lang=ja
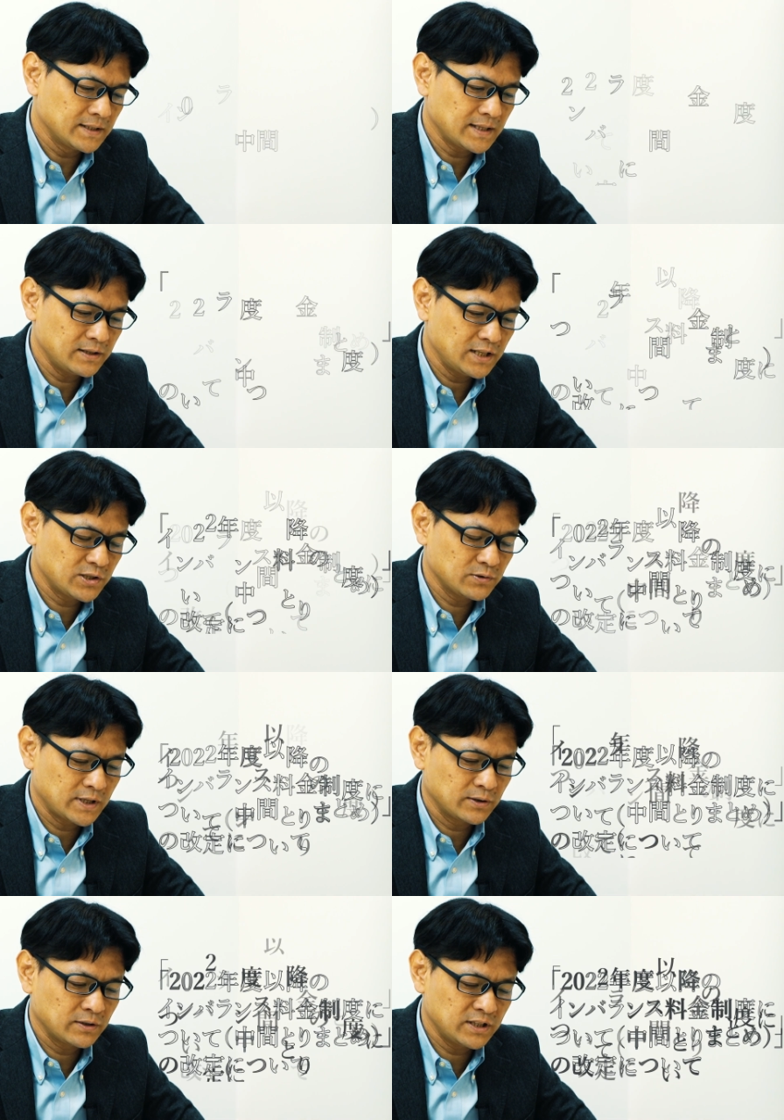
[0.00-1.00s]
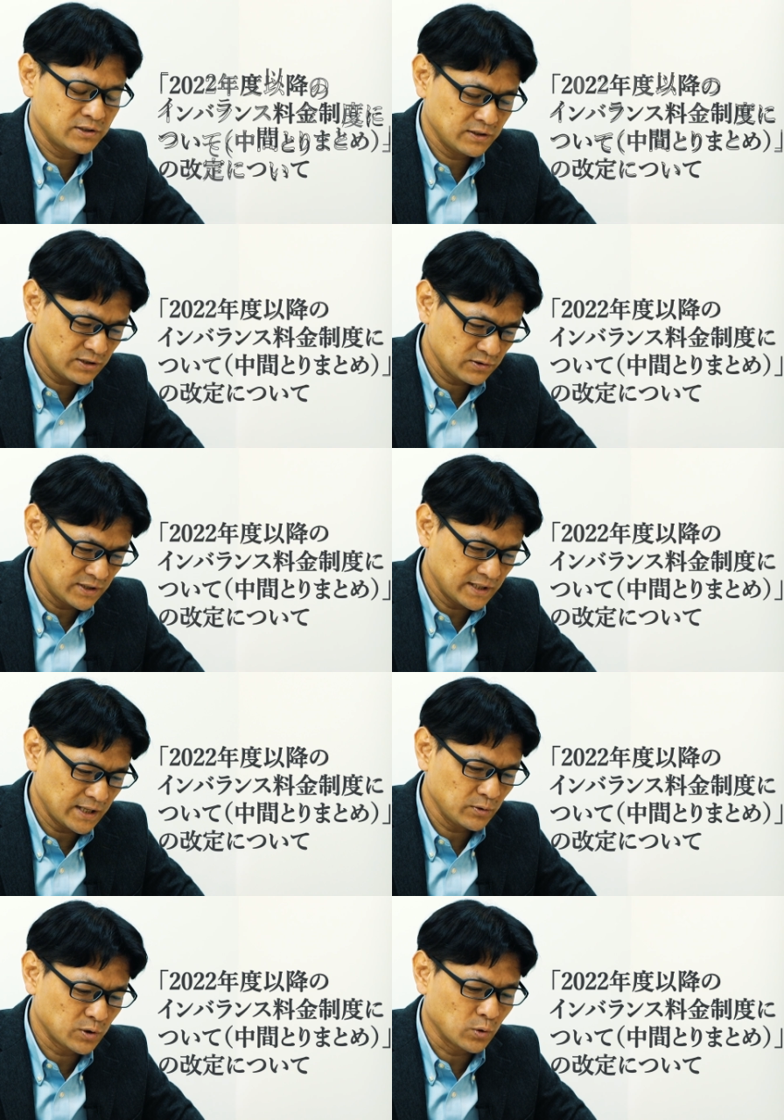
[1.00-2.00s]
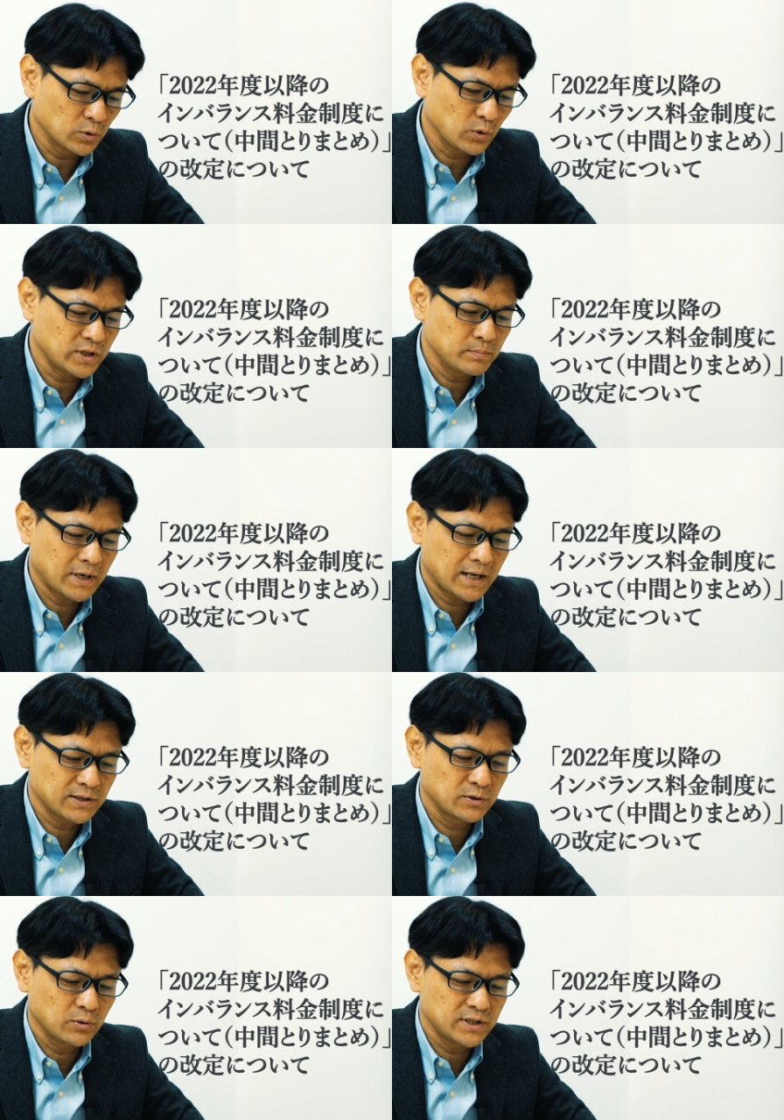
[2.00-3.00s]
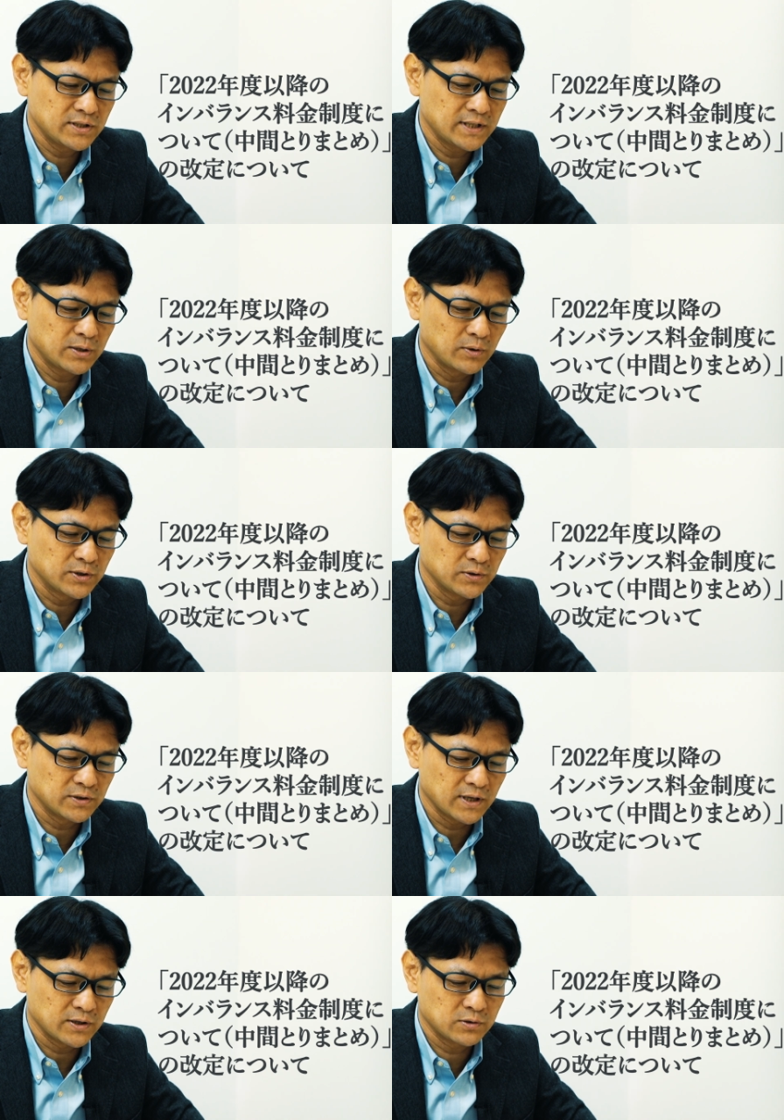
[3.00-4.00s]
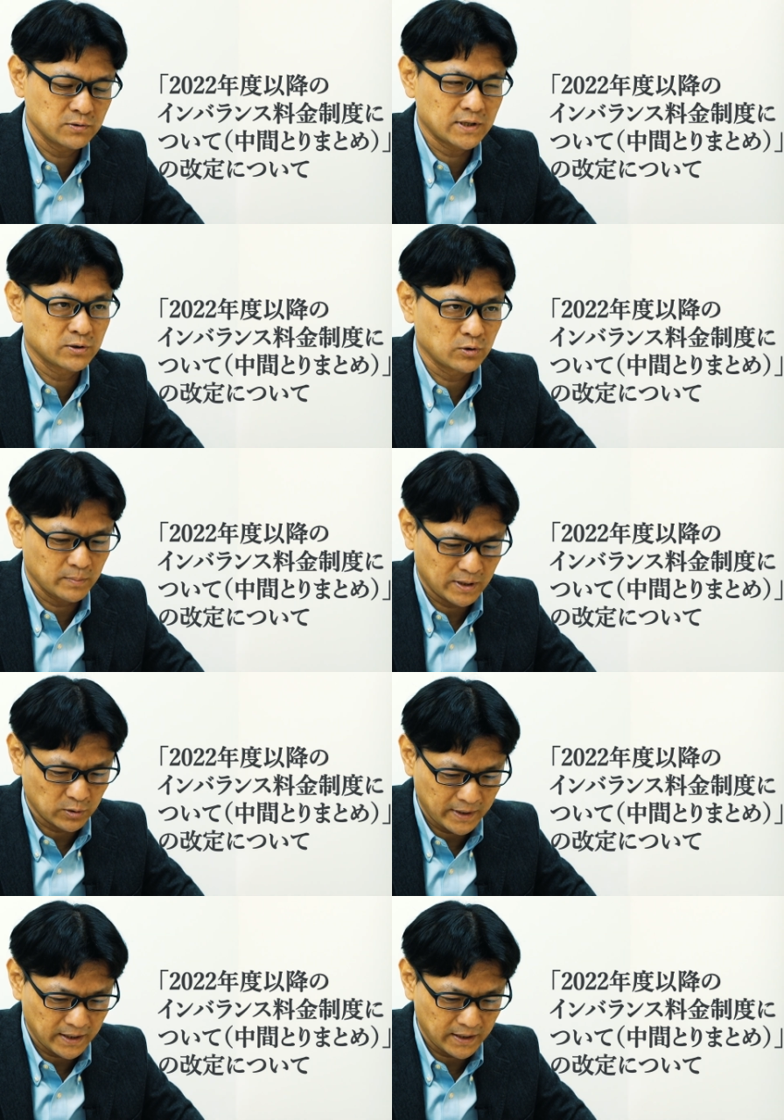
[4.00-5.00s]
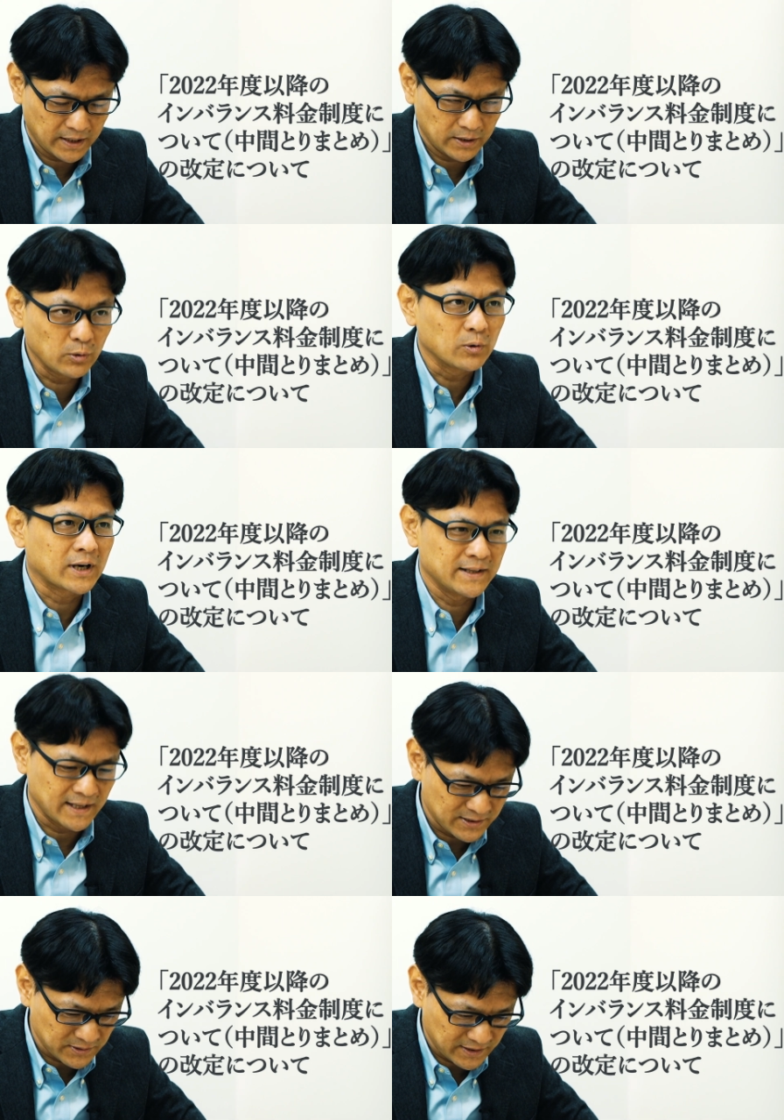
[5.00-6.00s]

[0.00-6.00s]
にせんにじゅうにねんど以降のインバランス料金制度について中間取りまとめの改定につい